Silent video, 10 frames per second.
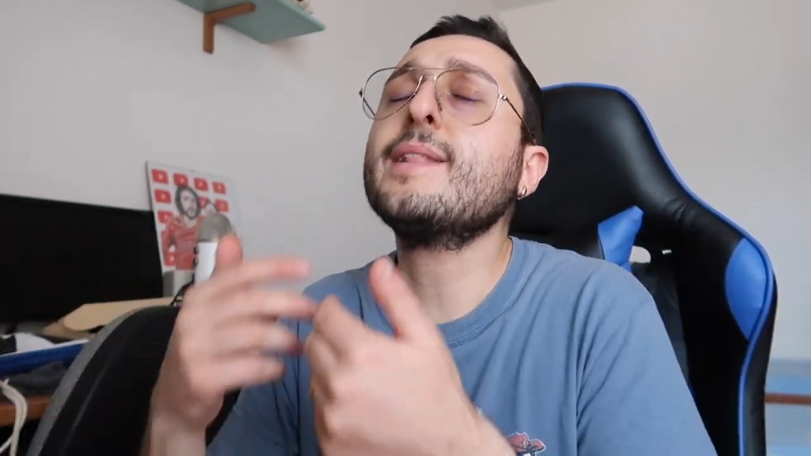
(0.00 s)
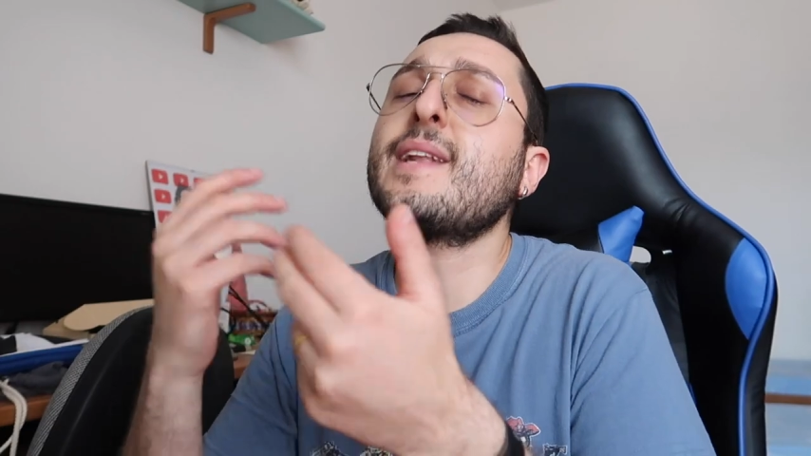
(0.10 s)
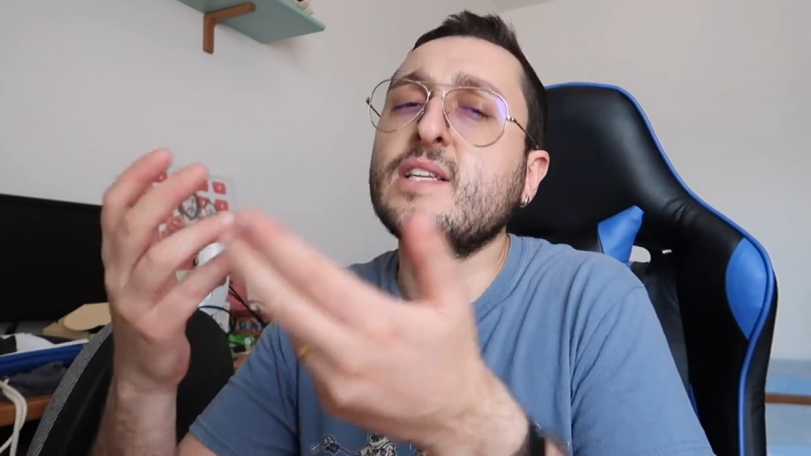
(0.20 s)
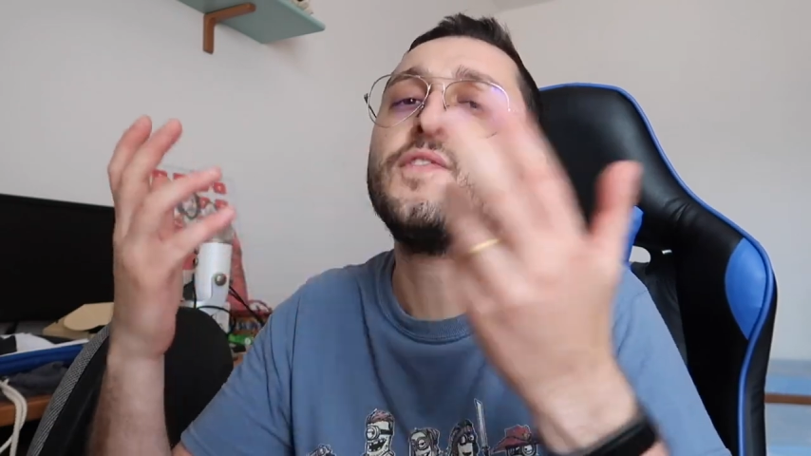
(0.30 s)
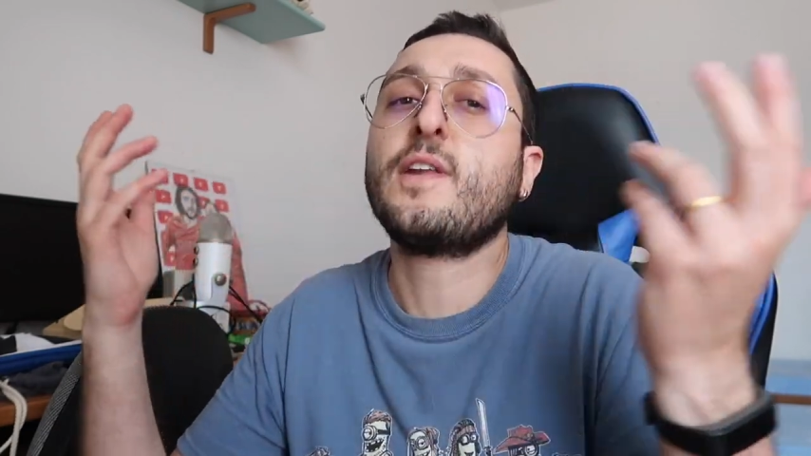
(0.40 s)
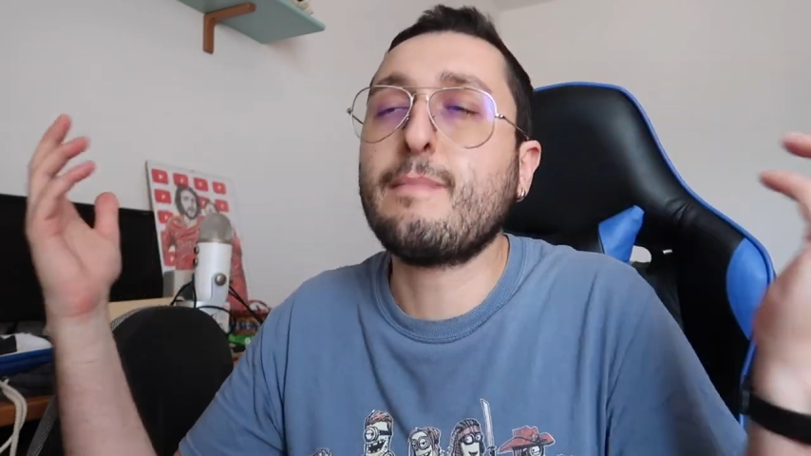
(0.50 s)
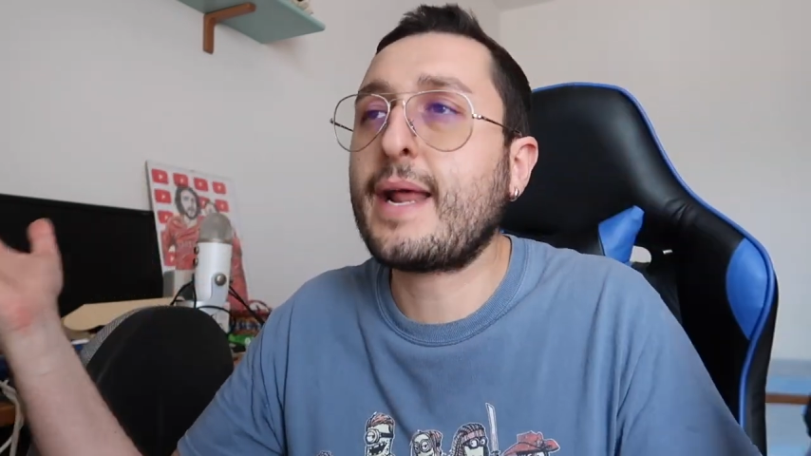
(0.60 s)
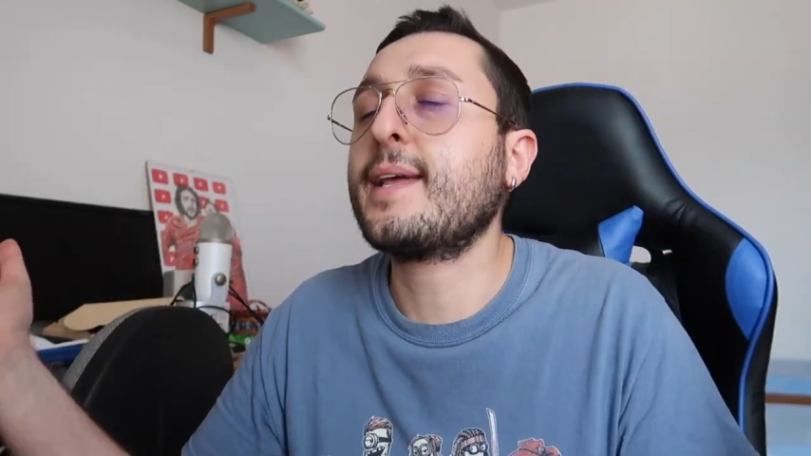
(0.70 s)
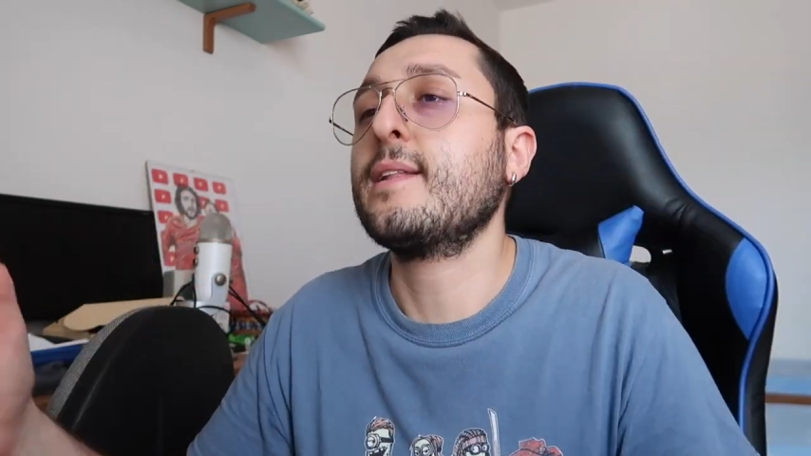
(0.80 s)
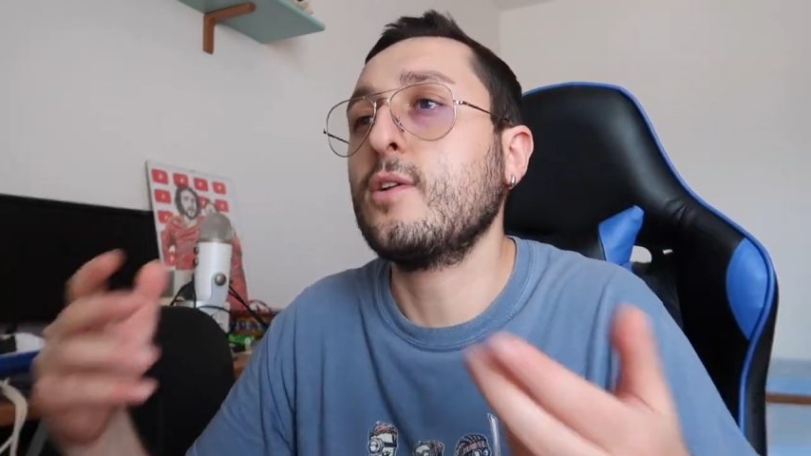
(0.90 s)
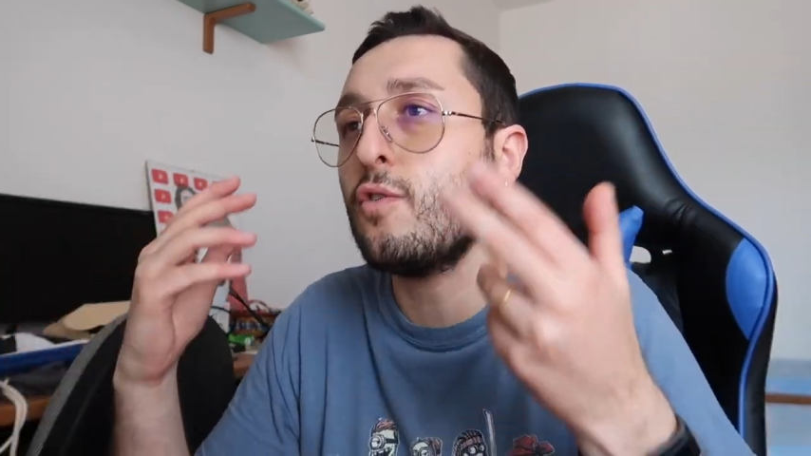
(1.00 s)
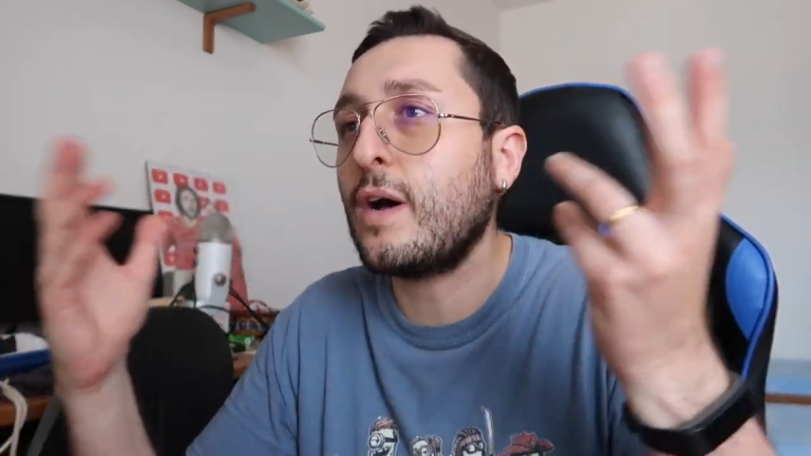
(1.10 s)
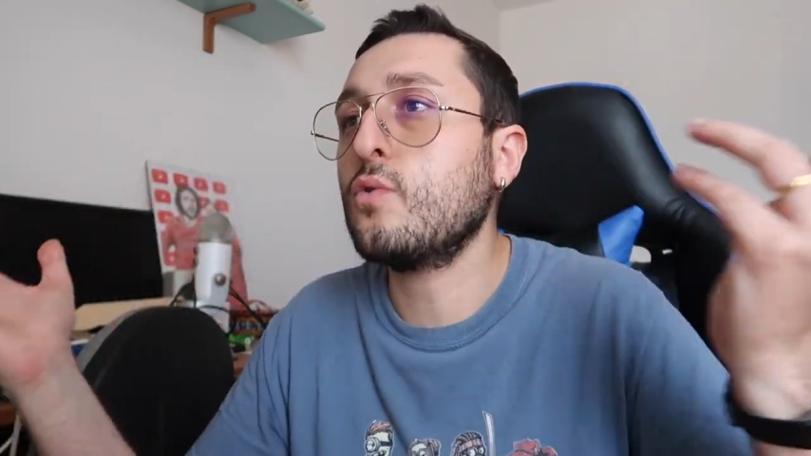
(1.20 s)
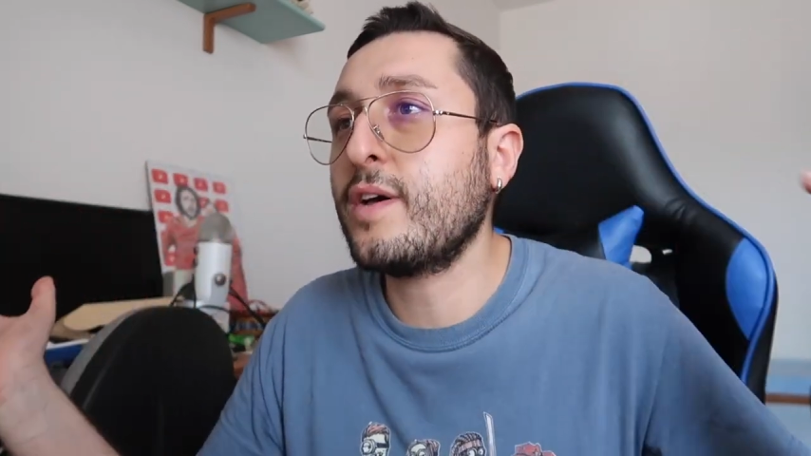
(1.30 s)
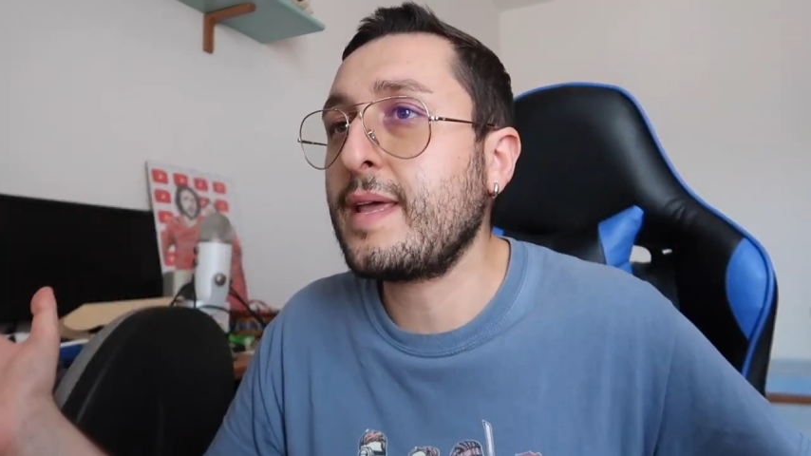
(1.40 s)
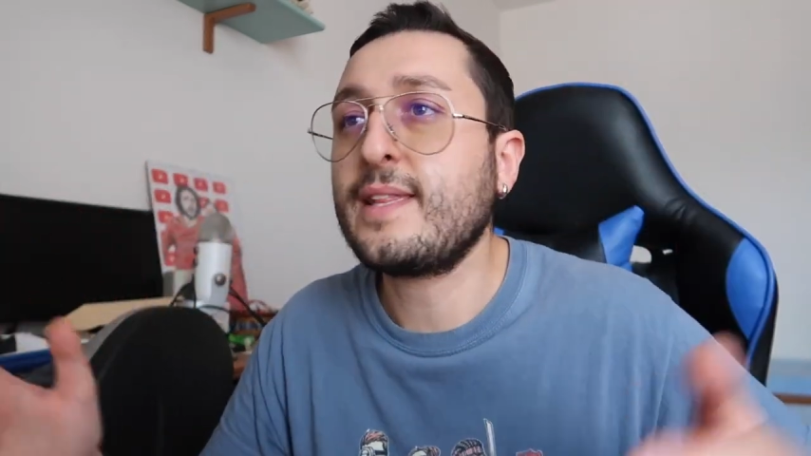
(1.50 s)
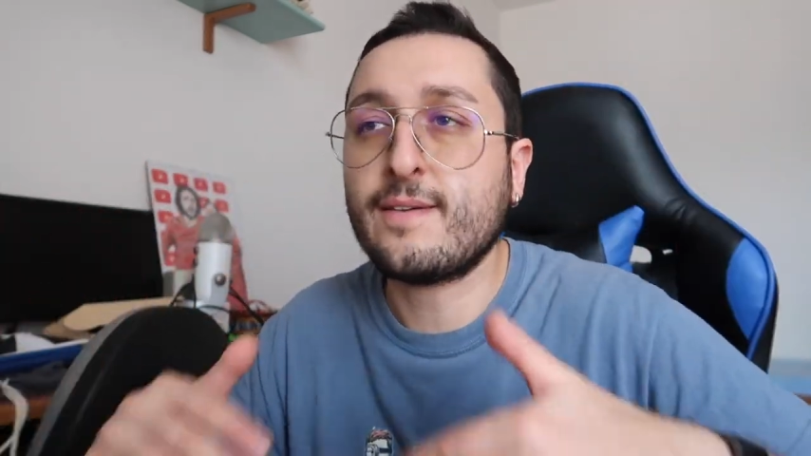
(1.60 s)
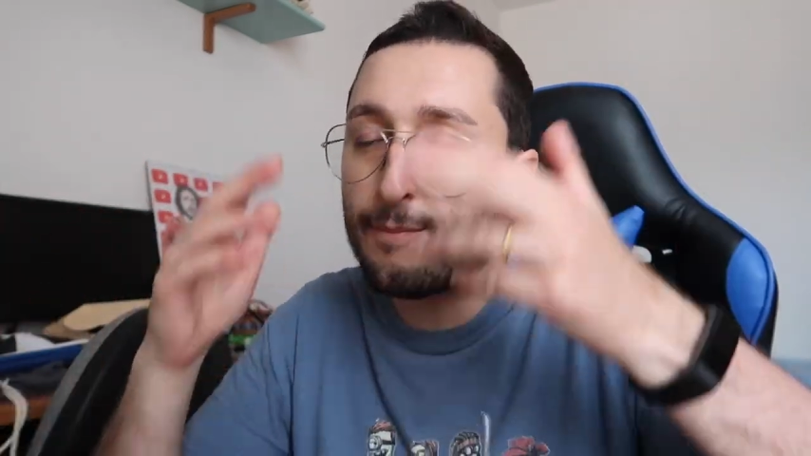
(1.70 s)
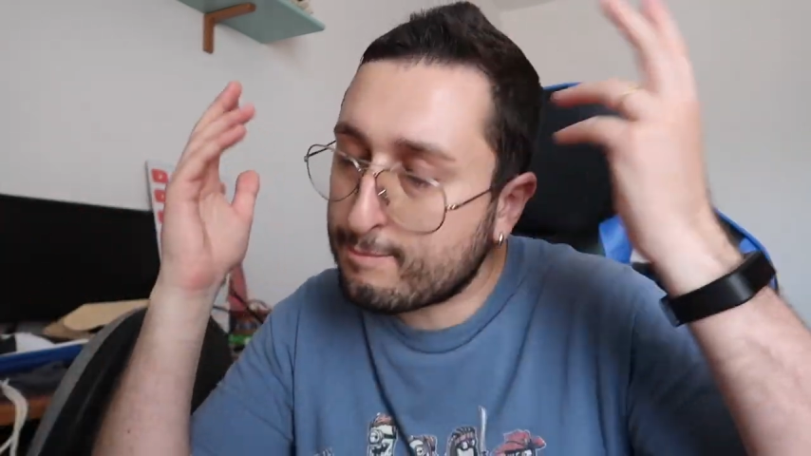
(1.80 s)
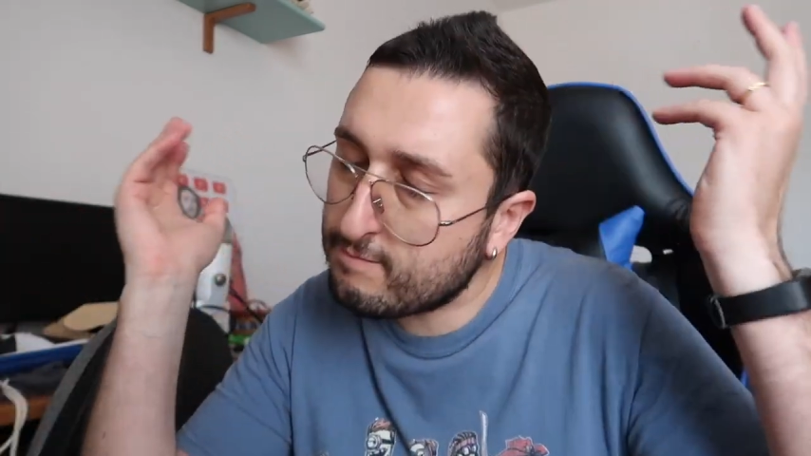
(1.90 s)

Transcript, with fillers: transfer market lo valuta 20,